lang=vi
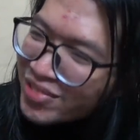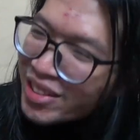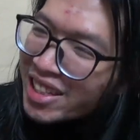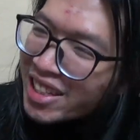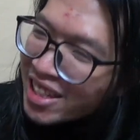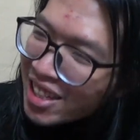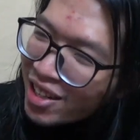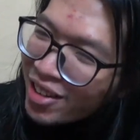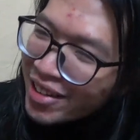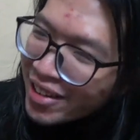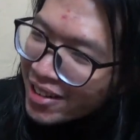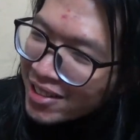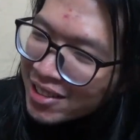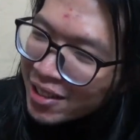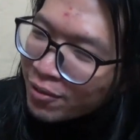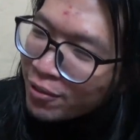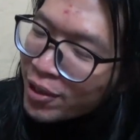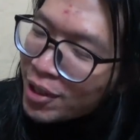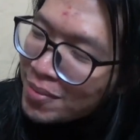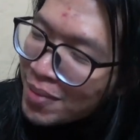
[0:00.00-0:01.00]
mình nghĩ con này là
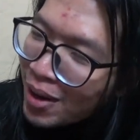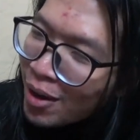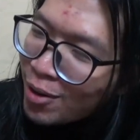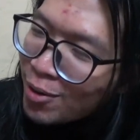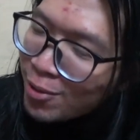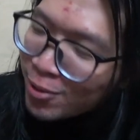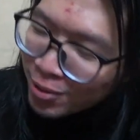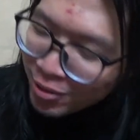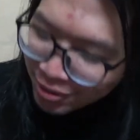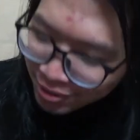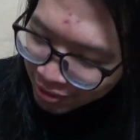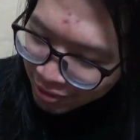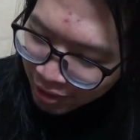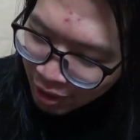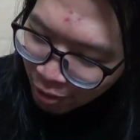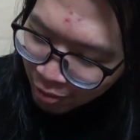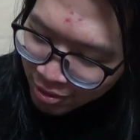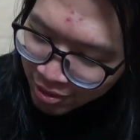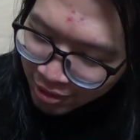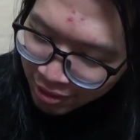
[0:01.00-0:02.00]
sẽ phơm hâu
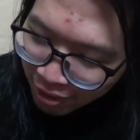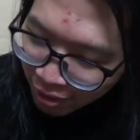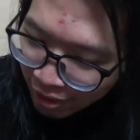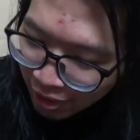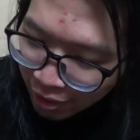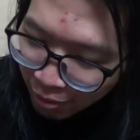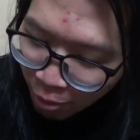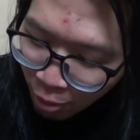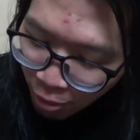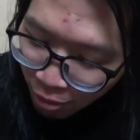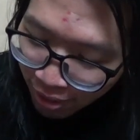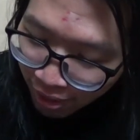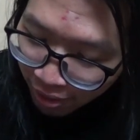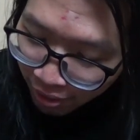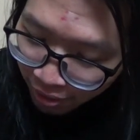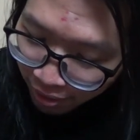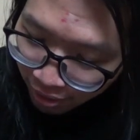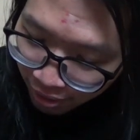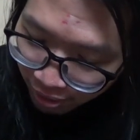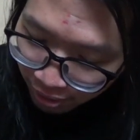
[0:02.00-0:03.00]
đọc sẽ label nào
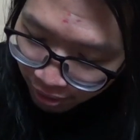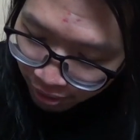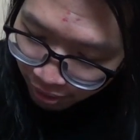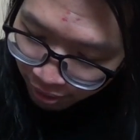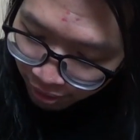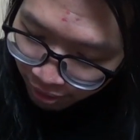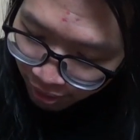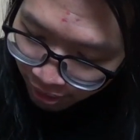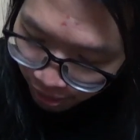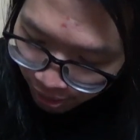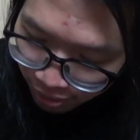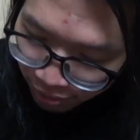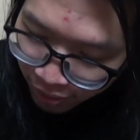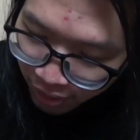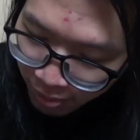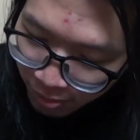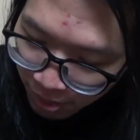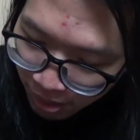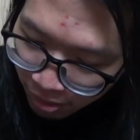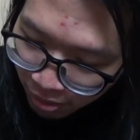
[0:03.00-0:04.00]
à,
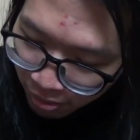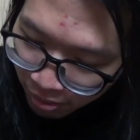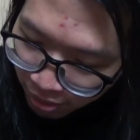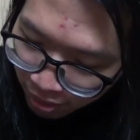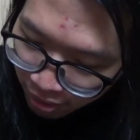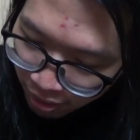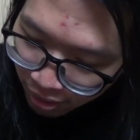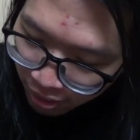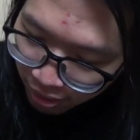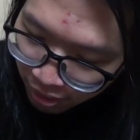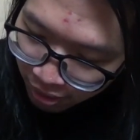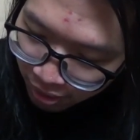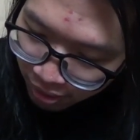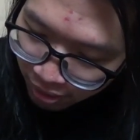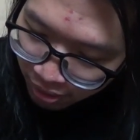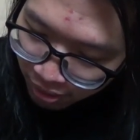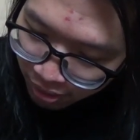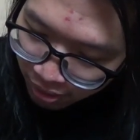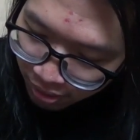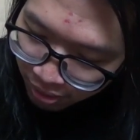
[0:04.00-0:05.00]
phơm hâu
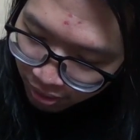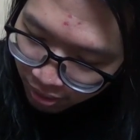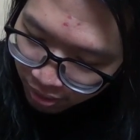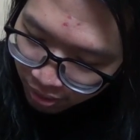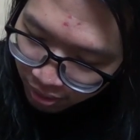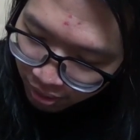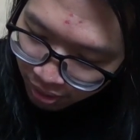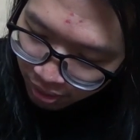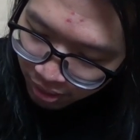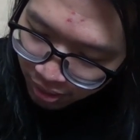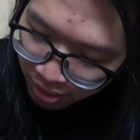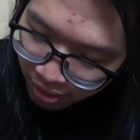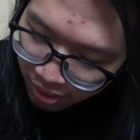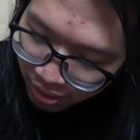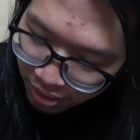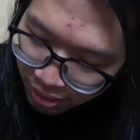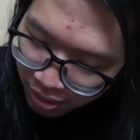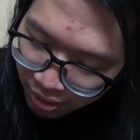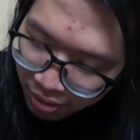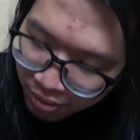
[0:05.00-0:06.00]

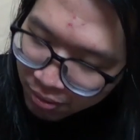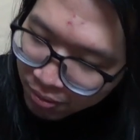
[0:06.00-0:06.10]
ờ,